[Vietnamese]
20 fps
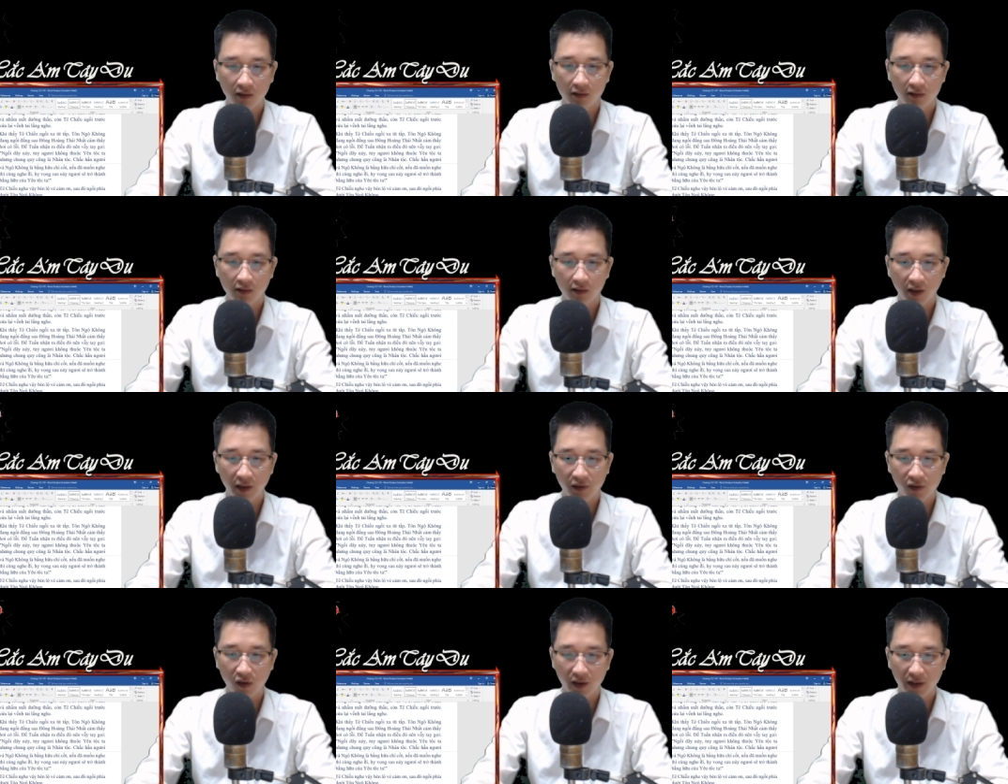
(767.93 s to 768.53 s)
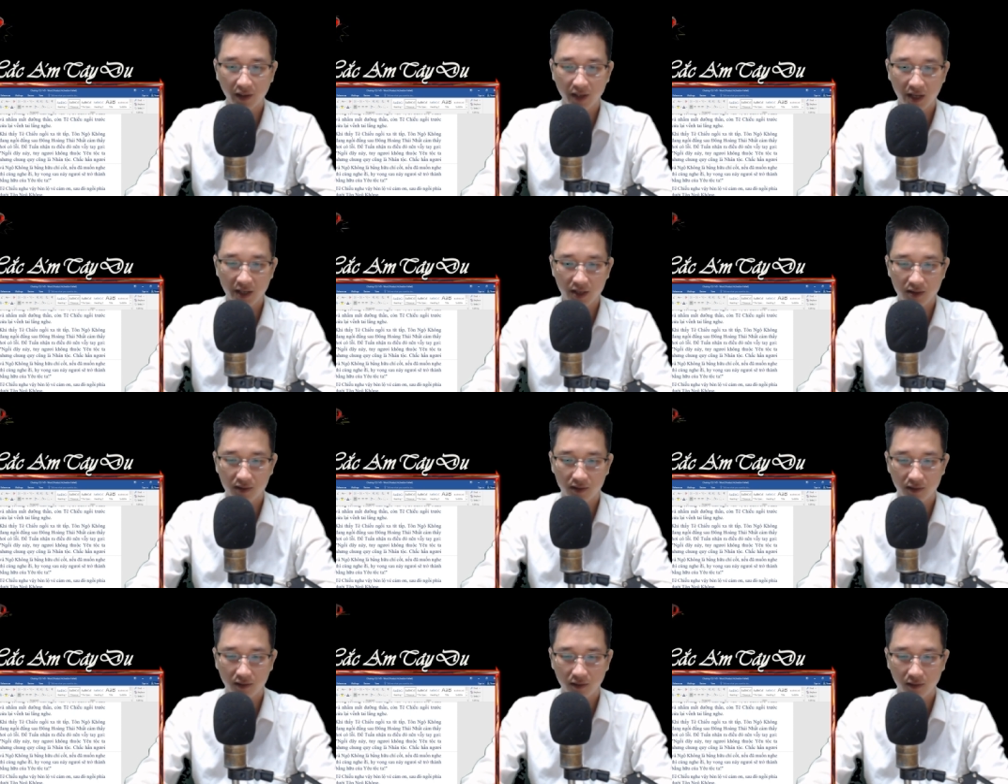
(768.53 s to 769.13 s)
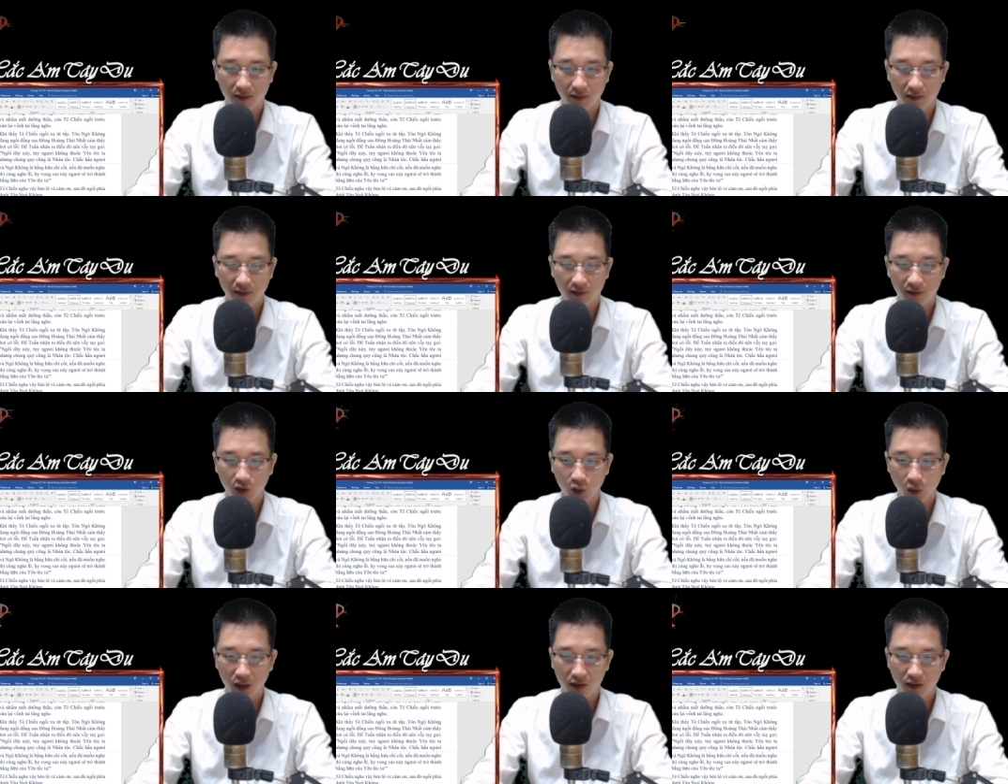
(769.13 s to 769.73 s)
"Người ngồi ở đây,
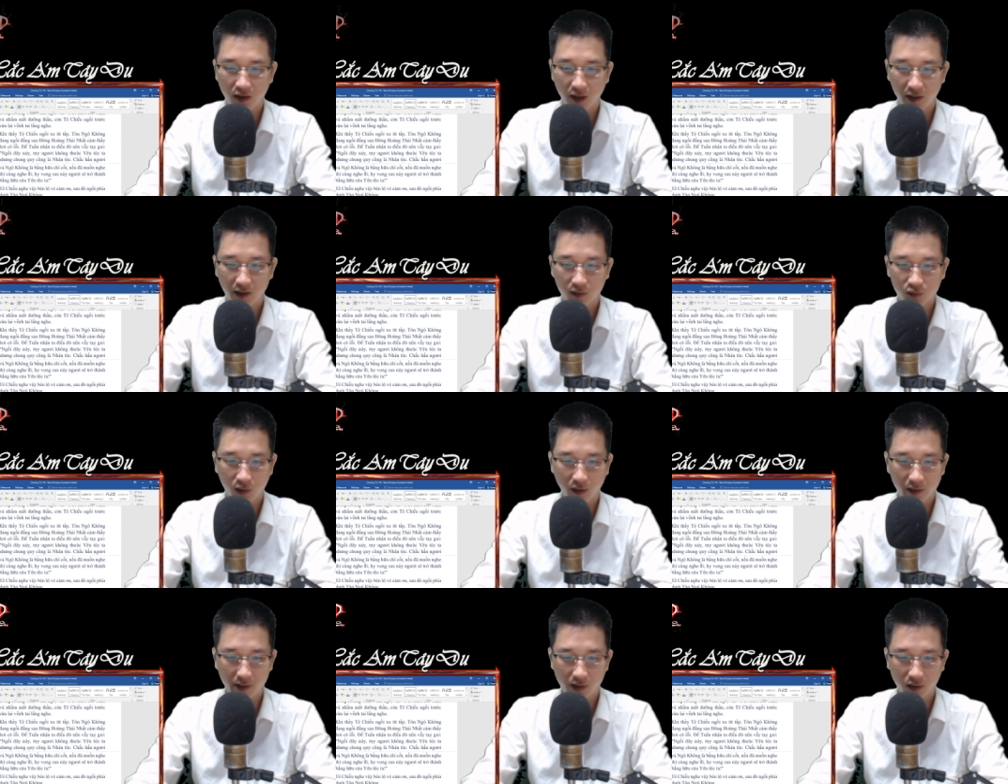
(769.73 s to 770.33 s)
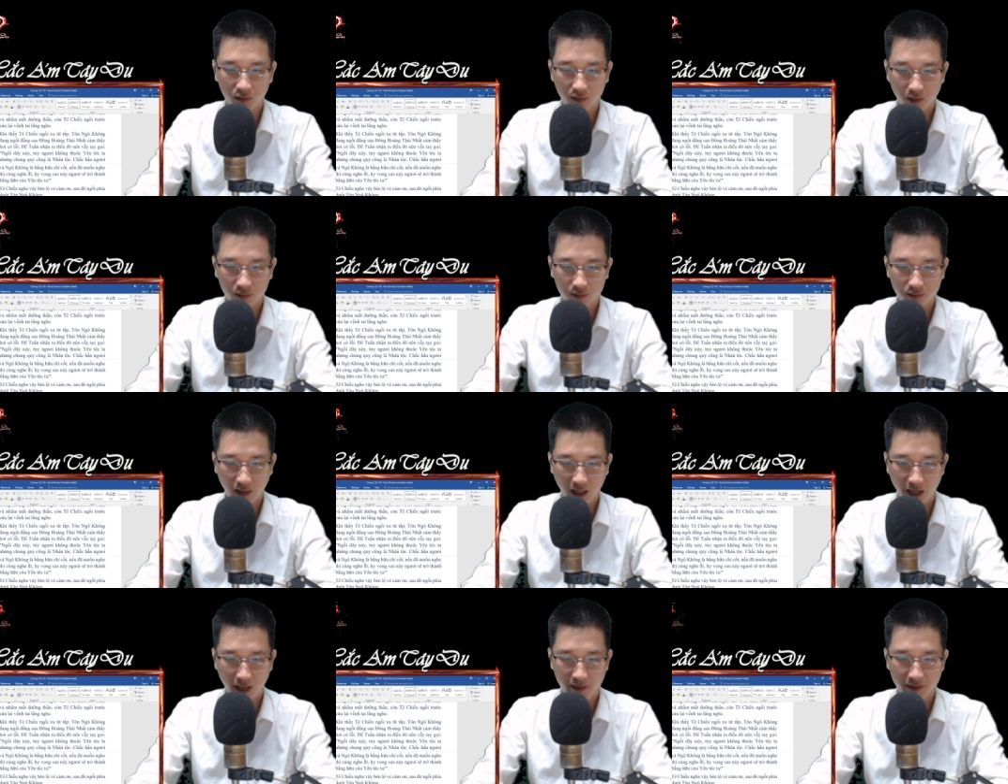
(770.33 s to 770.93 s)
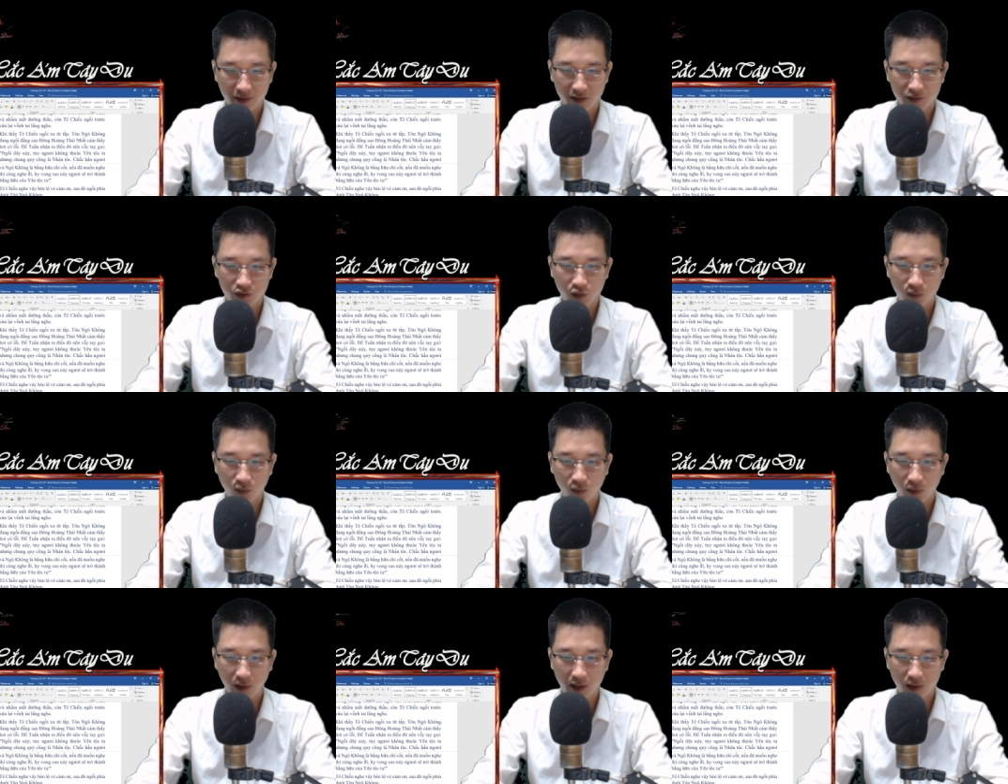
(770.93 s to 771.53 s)
tùy người không thuộc yêu tộc ta nhưng
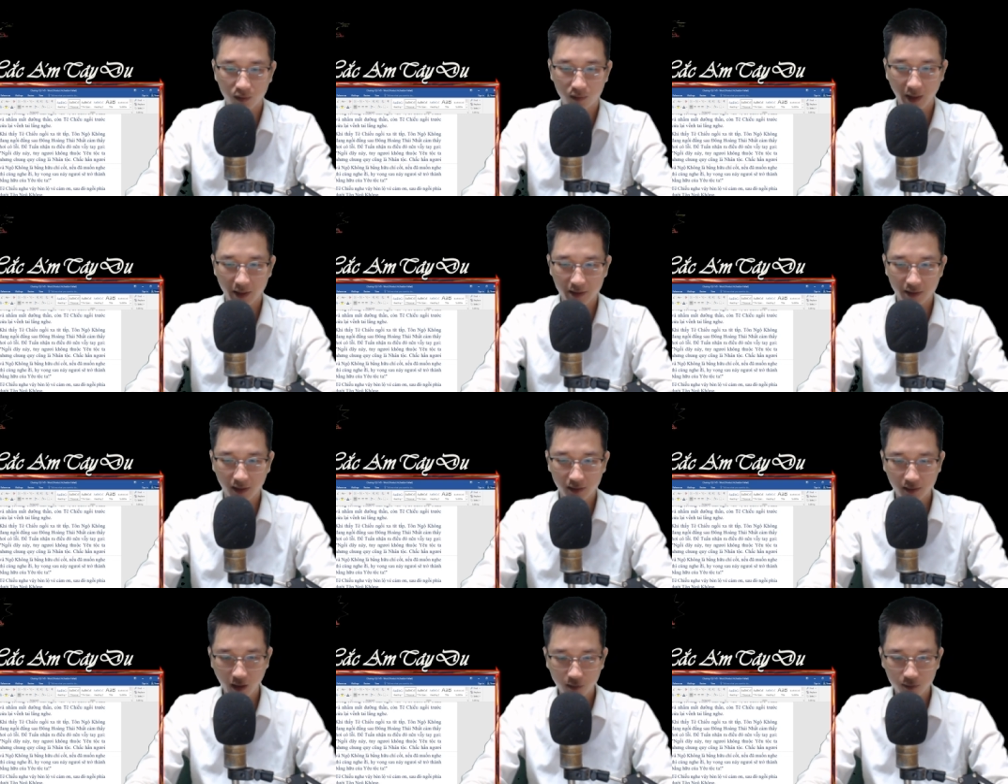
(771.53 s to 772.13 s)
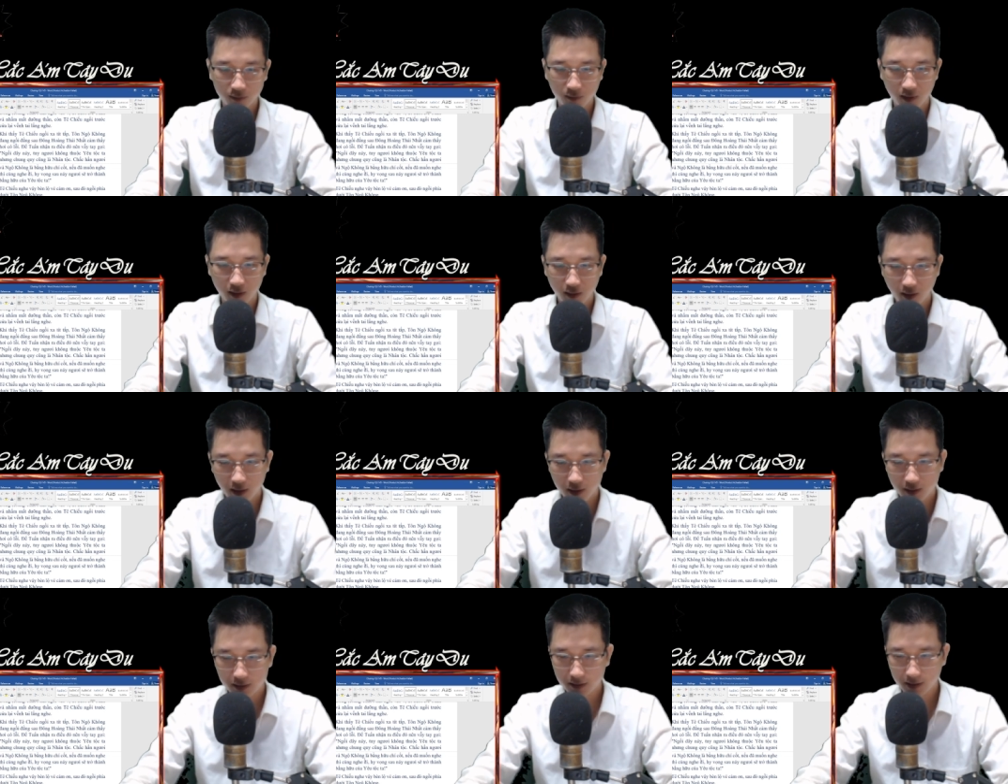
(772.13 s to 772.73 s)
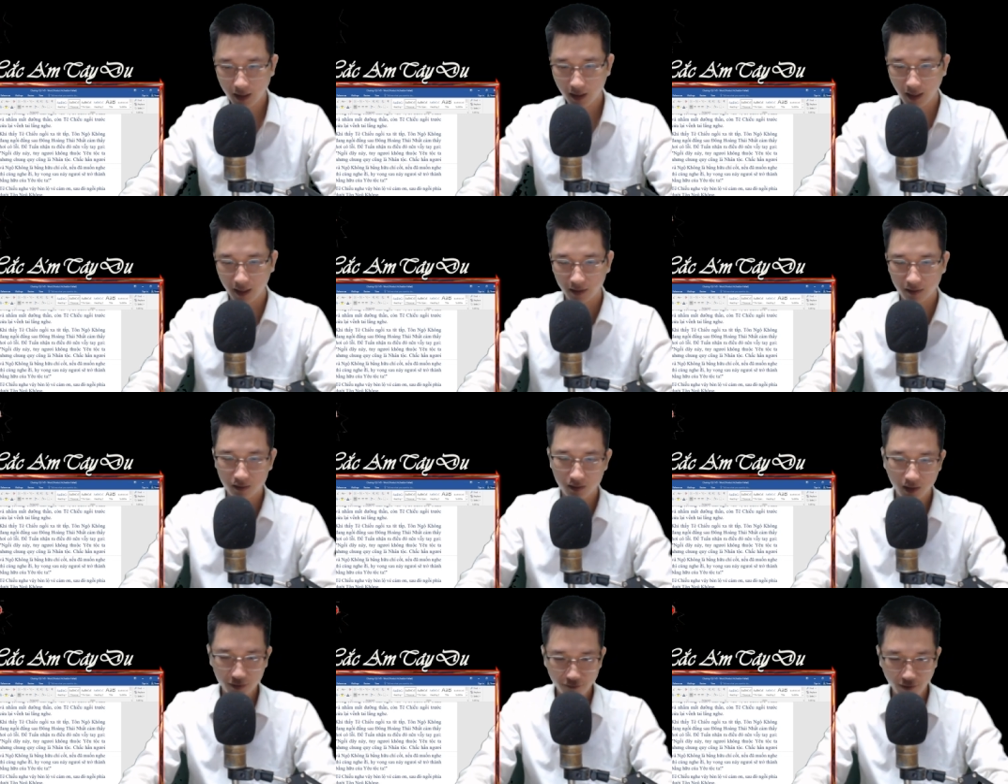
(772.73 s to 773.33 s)
trung quỳ cũng là nhân tộc. Chắc
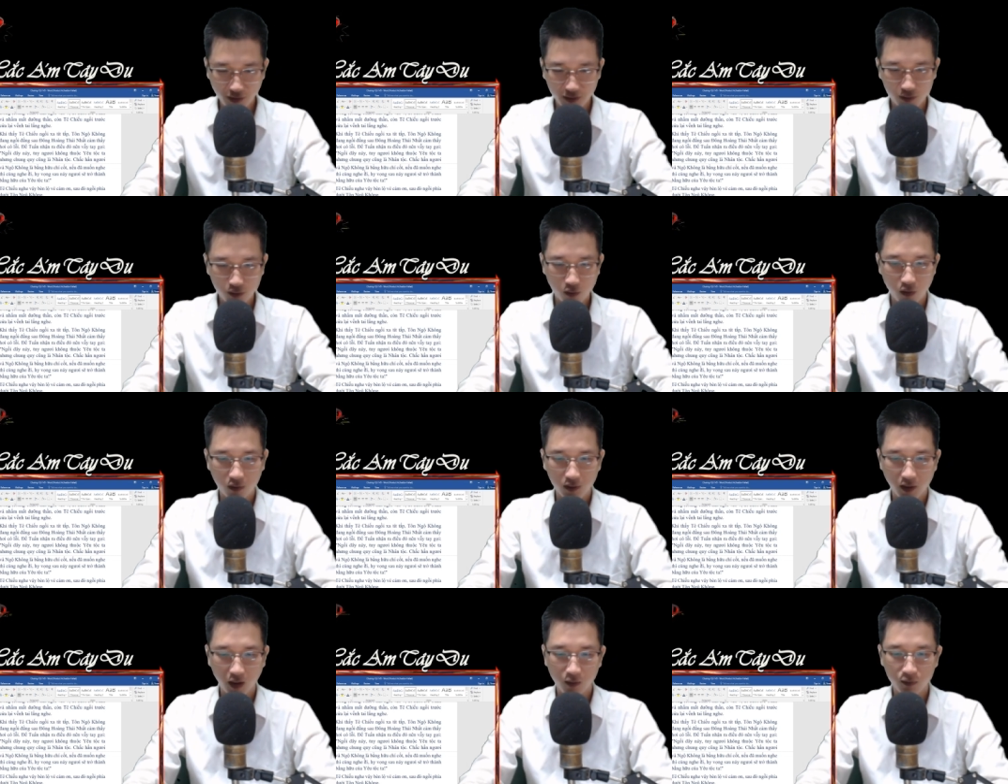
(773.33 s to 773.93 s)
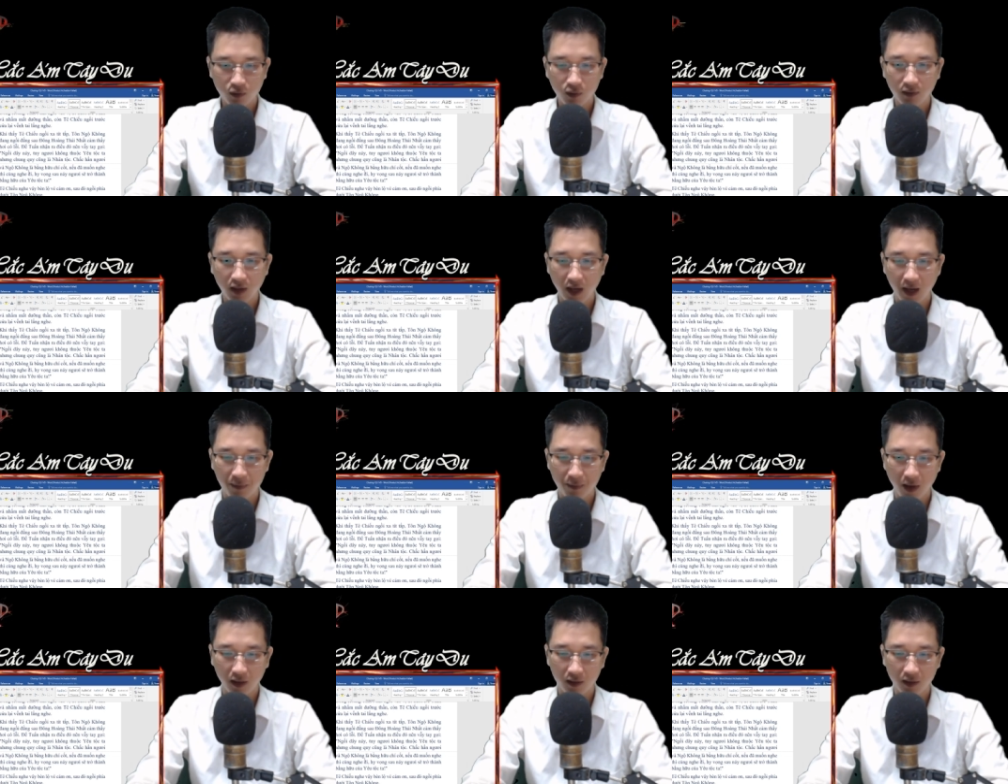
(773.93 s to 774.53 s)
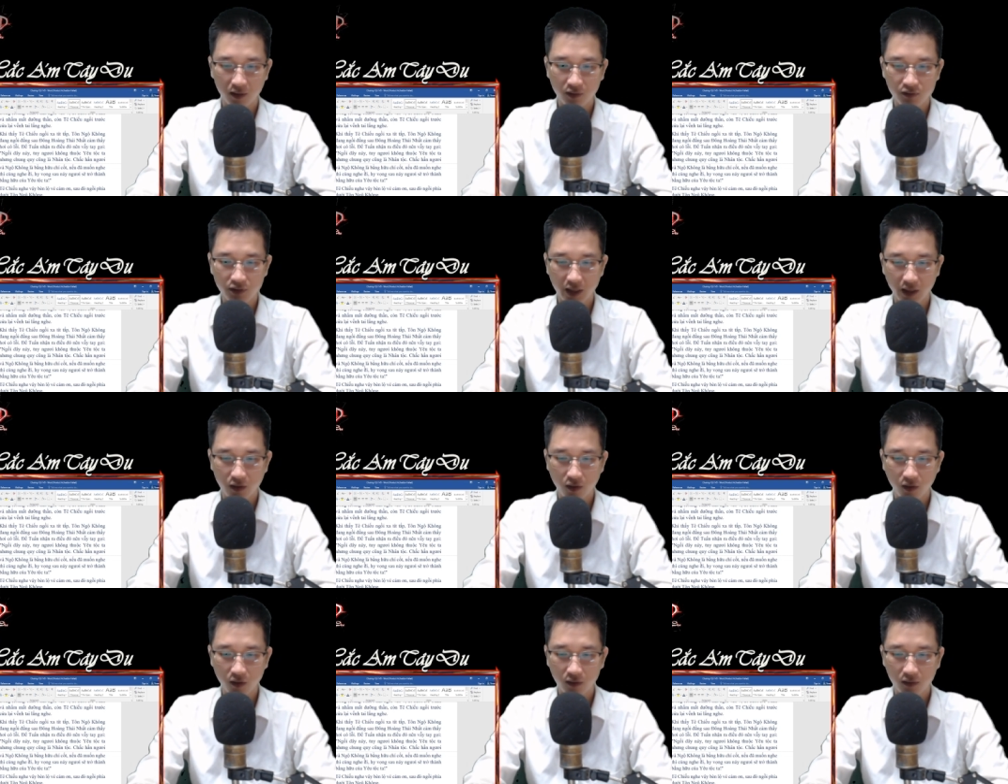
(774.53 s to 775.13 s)
hẳn người và Tô Ngộ Không cũng là bằng hữu trí
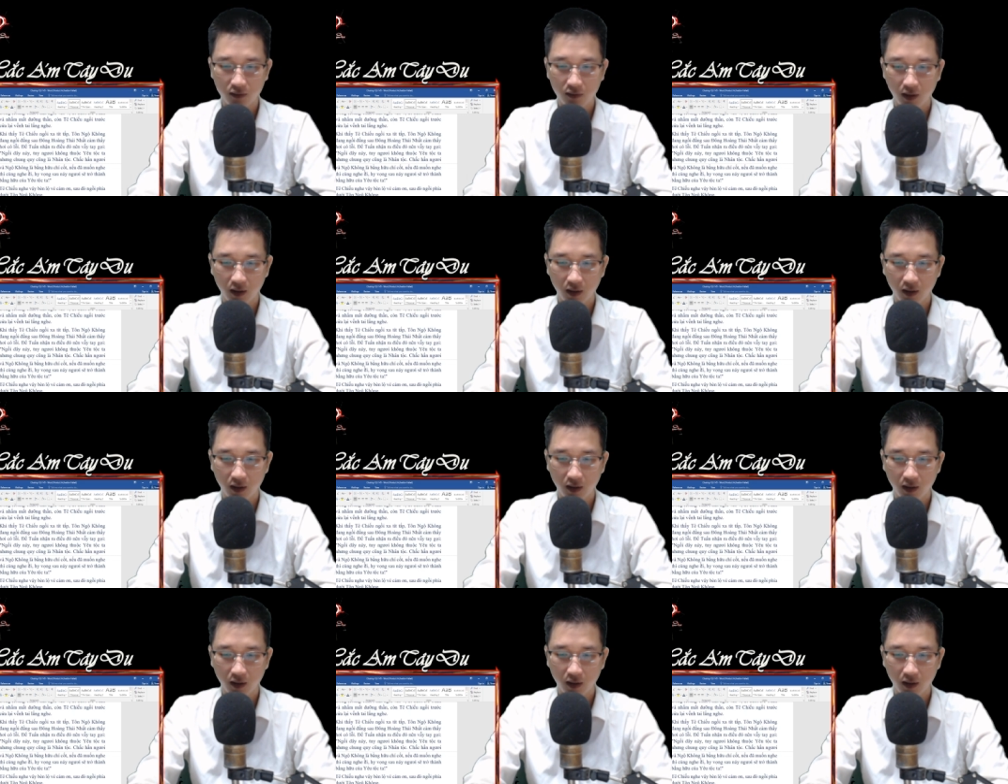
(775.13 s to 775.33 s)
cốt.